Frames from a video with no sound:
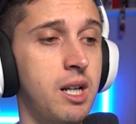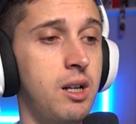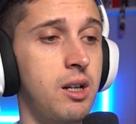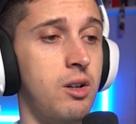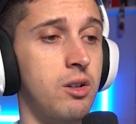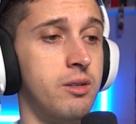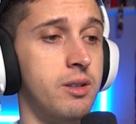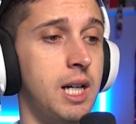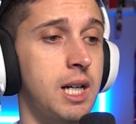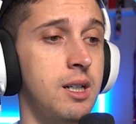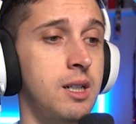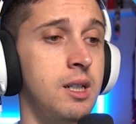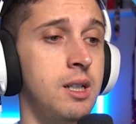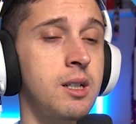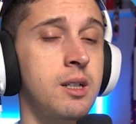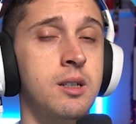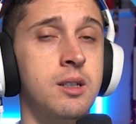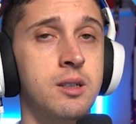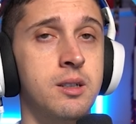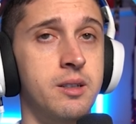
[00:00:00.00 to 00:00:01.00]
lotta,
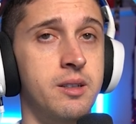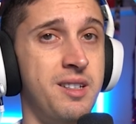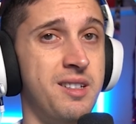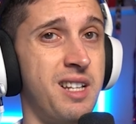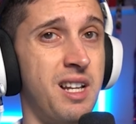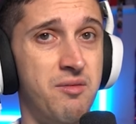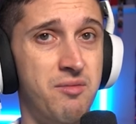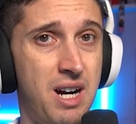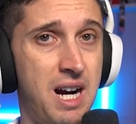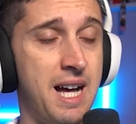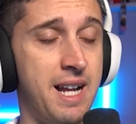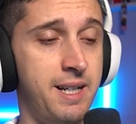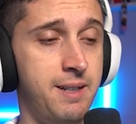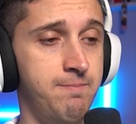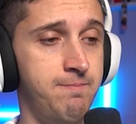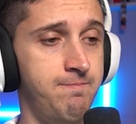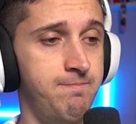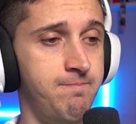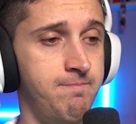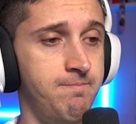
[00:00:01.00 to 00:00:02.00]
di
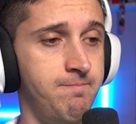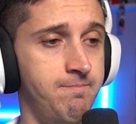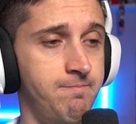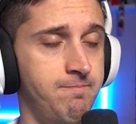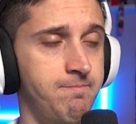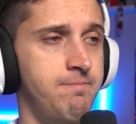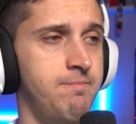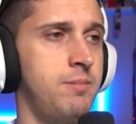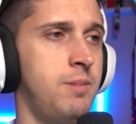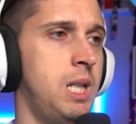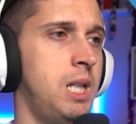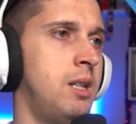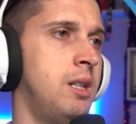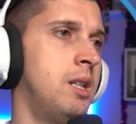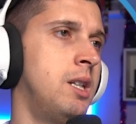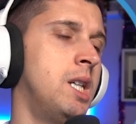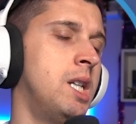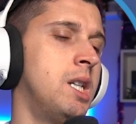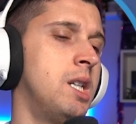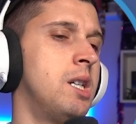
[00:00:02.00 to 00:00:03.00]
salvare.
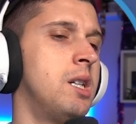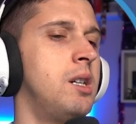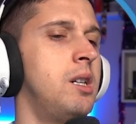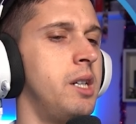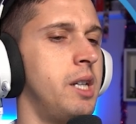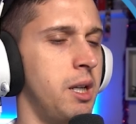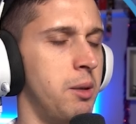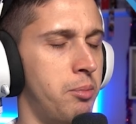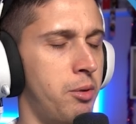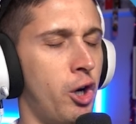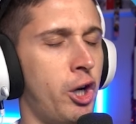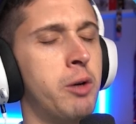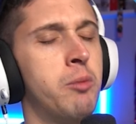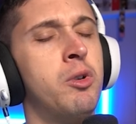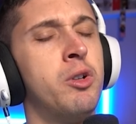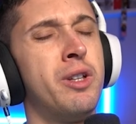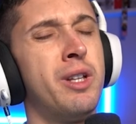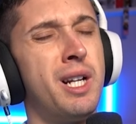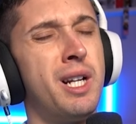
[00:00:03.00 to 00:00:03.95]
I Pokémon